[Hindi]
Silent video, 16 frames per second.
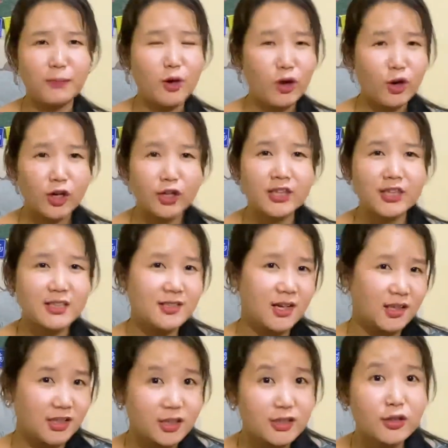बहुत ही
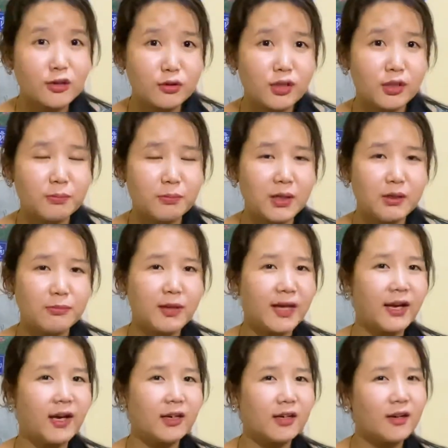ज्यादा जरूरतमंद में
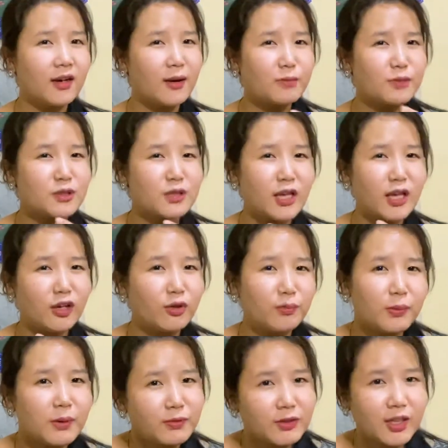है अगर आप उसे एक
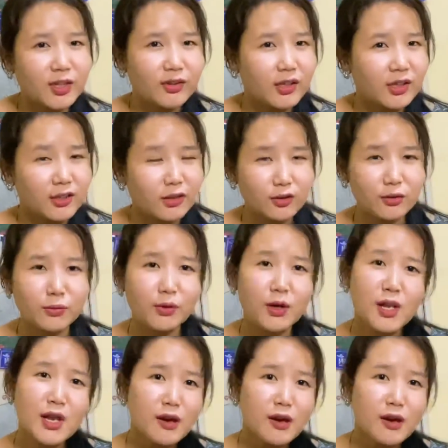रुपया भी देते हैं ना तो